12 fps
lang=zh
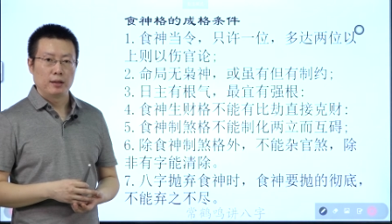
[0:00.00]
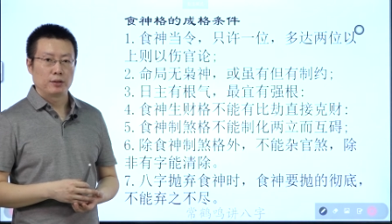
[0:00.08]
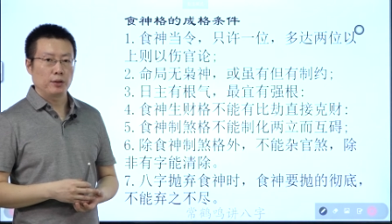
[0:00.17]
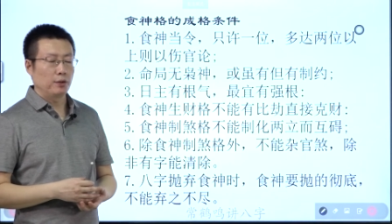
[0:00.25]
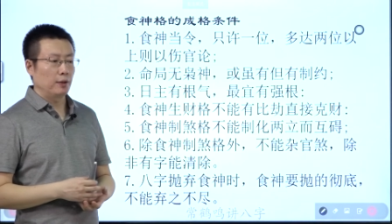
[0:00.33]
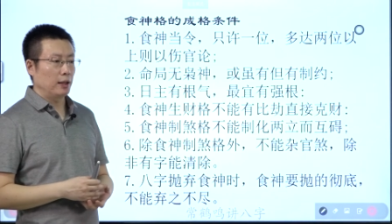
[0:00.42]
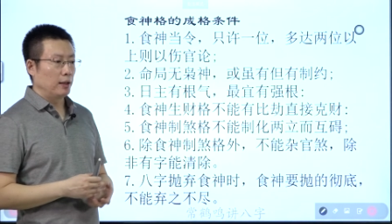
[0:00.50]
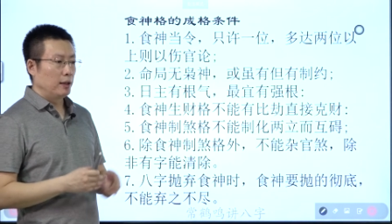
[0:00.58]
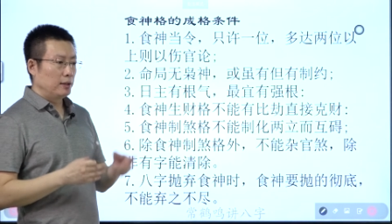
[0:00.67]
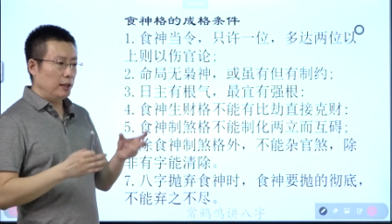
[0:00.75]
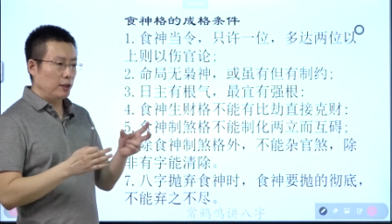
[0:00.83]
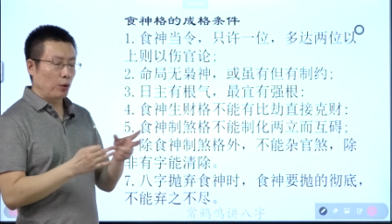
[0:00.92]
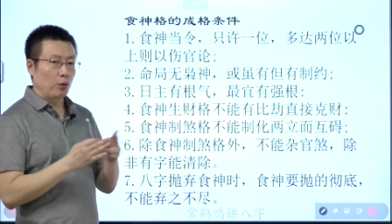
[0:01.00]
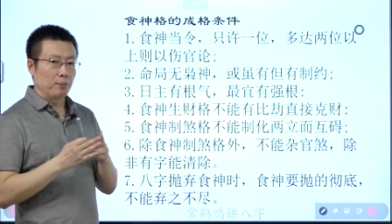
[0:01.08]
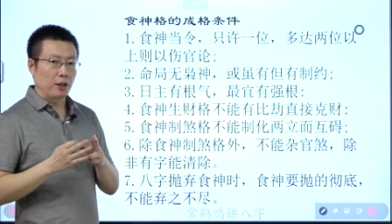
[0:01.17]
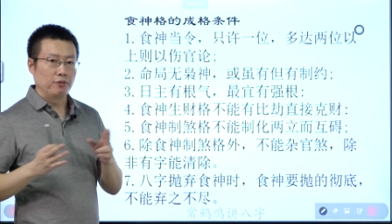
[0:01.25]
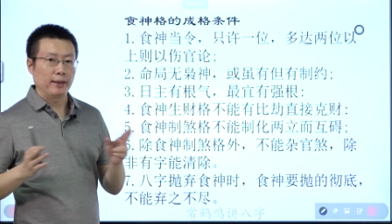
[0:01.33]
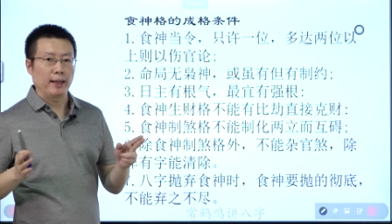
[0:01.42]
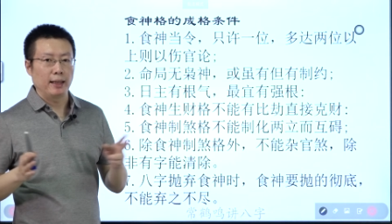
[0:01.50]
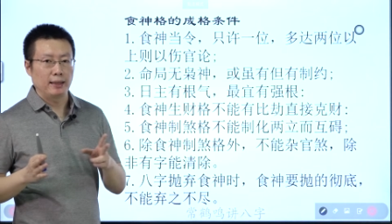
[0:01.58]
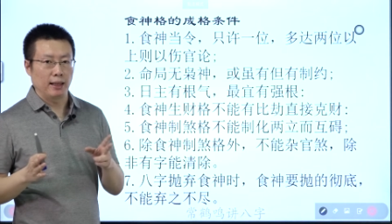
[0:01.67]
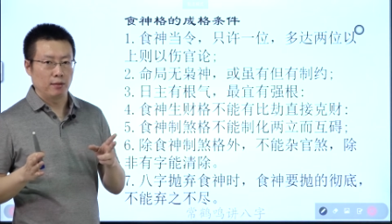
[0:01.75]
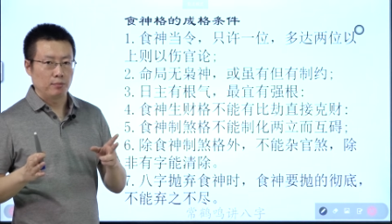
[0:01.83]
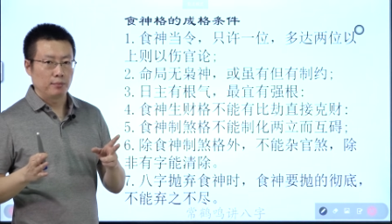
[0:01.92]
所以说呢，这时候我们要分开
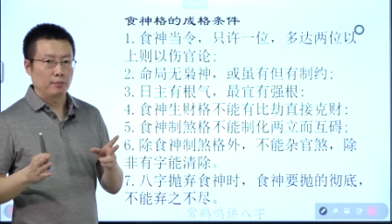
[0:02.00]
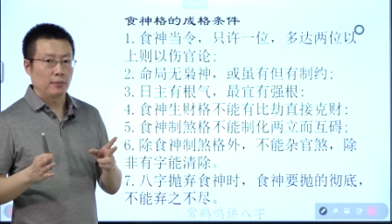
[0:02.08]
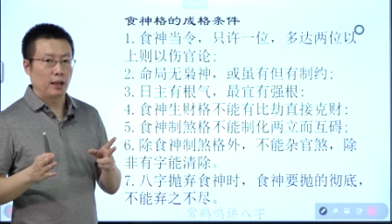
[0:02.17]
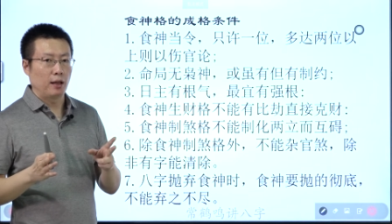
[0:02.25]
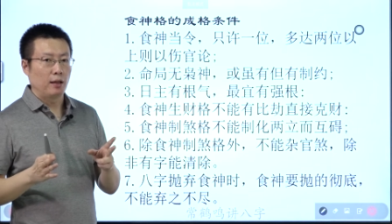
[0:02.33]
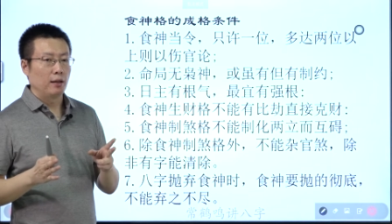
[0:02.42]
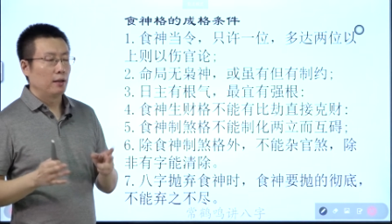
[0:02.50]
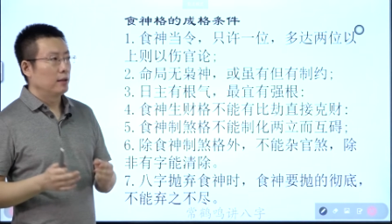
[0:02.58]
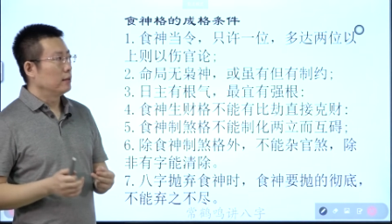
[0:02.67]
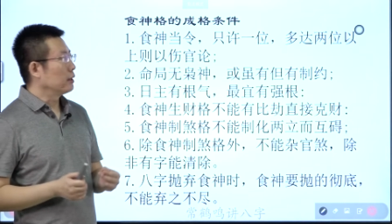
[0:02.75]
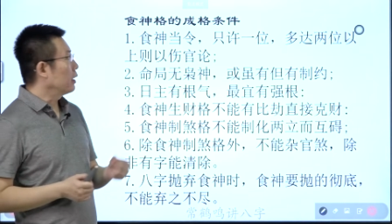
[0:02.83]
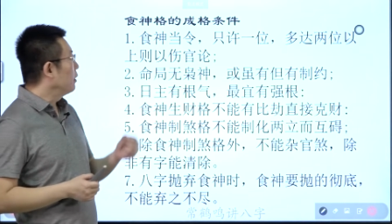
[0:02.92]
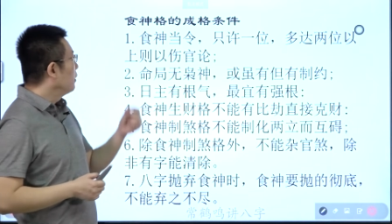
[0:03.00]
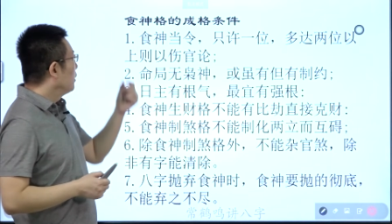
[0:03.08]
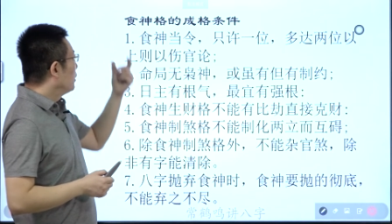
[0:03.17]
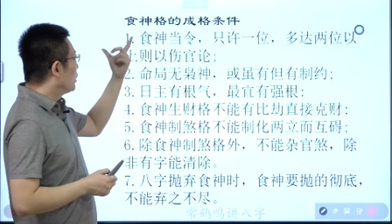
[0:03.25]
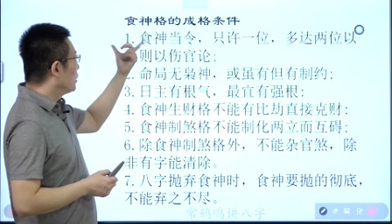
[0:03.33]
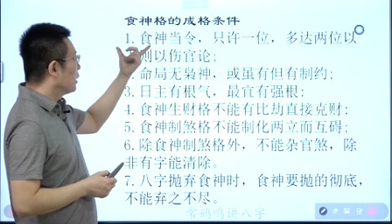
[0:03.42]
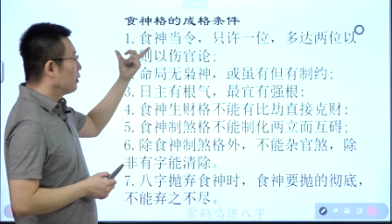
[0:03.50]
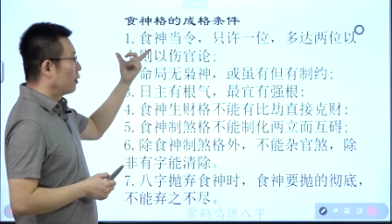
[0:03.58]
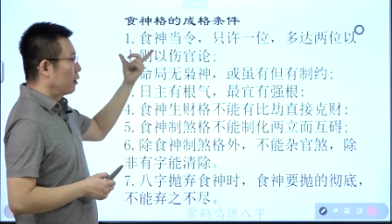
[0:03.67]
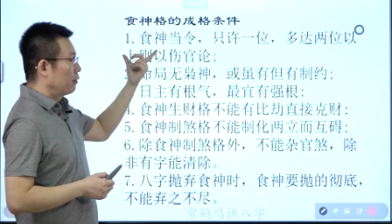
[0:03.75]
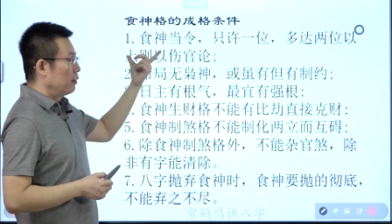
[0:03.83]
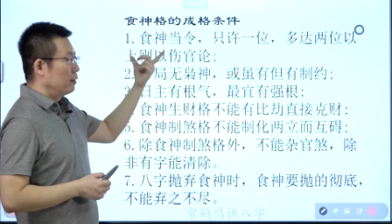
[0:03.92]
讲，啊，你看时辰格，
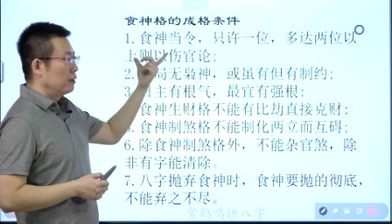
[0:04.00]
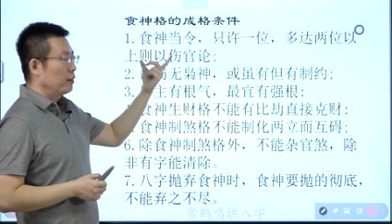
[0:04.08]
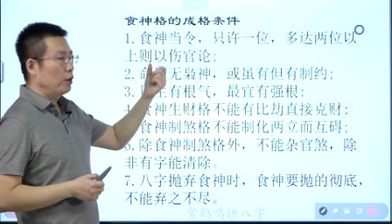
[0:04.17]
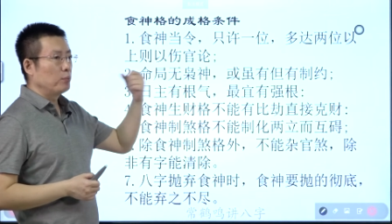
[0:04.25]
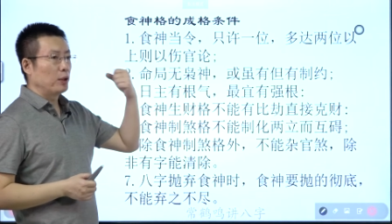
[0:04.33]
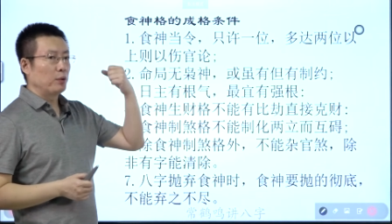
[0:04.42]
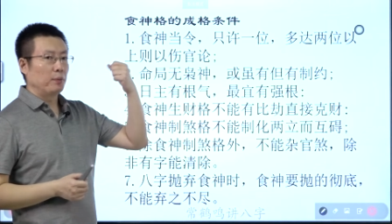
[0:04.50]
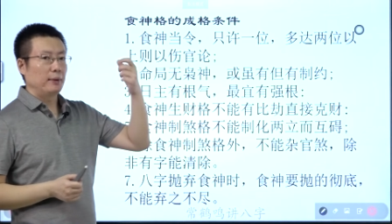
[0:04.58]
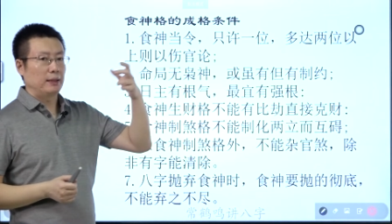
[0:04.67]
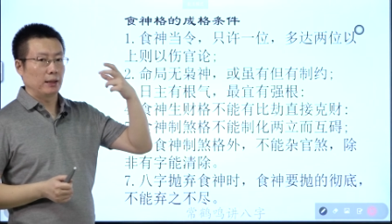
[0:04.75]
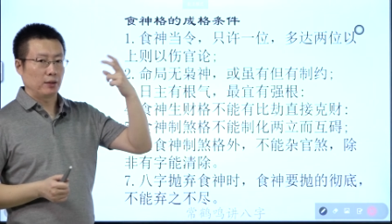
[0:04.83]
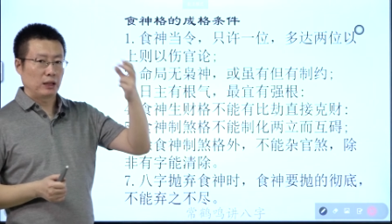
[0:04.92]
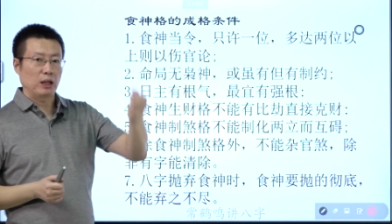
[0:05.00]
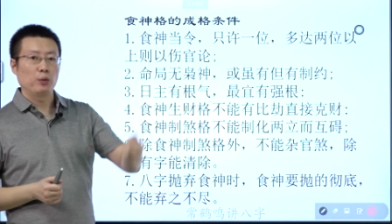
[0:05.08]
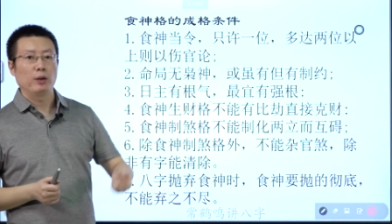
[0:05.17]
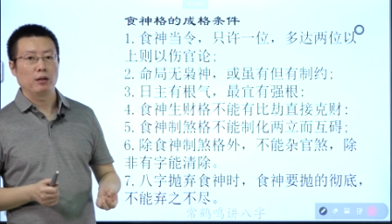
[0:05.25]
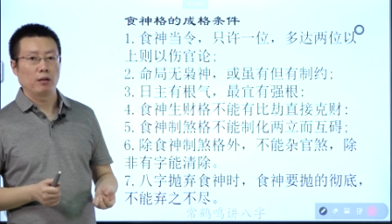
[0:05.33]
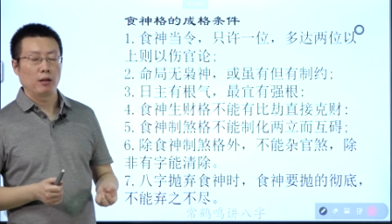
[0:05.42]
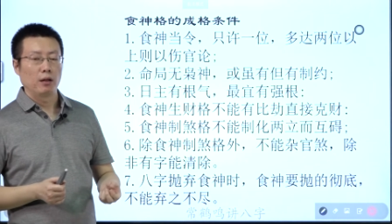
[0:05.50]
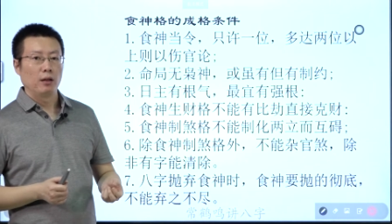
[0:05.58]
那后面我们会讲到伤官格，